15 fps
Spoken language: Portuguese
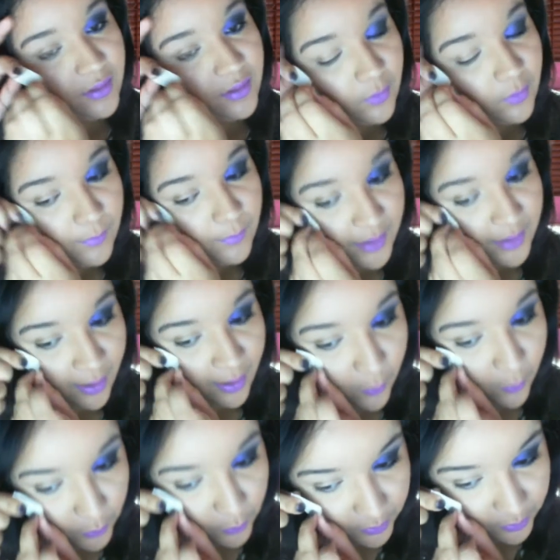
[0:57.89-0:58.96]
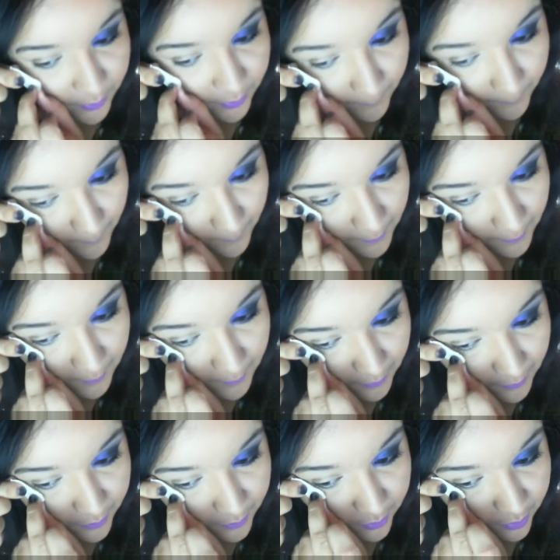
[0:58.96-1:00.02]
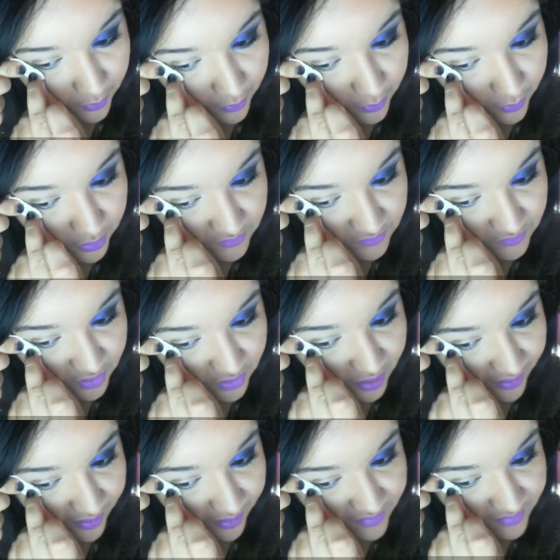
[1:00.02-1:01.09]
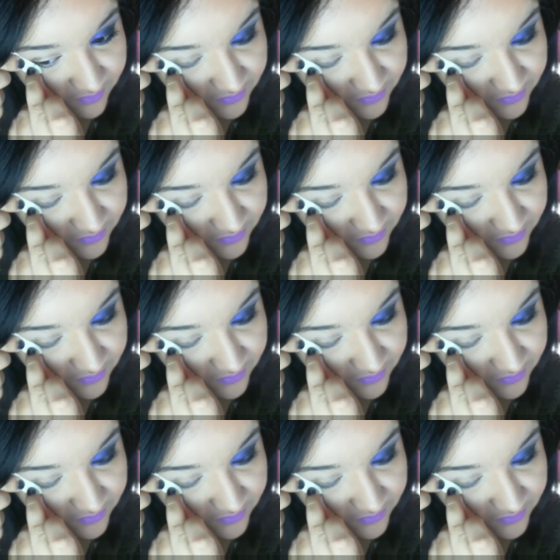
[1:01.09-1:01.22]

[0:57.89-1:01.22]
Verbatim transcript: comprar outra. E eu vou colocar essa